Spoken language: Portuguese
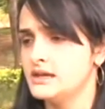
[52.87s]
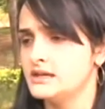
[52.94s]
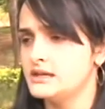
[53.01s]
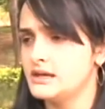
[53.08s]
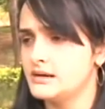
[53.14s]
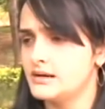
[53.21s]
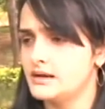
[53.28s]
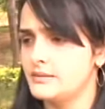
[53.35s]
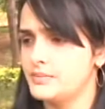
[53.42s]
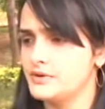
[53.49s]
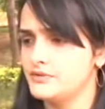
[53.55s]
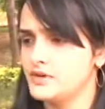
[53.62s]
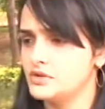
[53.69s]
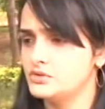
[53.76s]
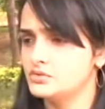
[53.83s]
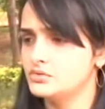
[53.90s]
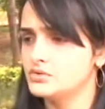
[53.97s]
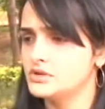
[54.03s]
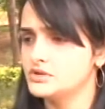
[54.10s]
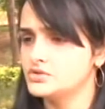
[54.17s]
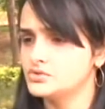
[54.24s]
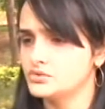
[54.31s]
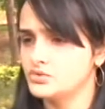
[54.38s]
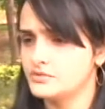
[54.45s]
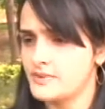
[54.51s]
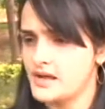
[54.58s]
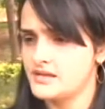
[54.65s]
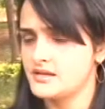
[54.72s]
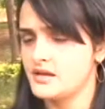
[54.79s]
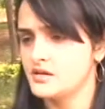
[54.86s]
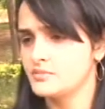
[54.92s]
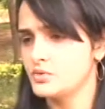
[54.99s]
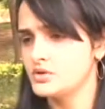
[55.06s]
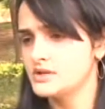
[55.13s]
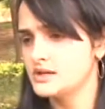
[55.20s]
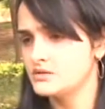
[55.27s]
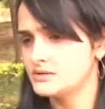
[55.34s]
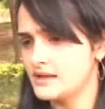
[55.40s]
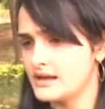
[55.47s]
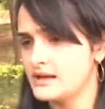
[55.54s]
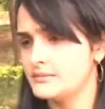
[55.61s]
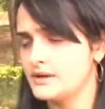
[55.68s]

E a, a prefeitura, junto com os parceiros, poderam estar.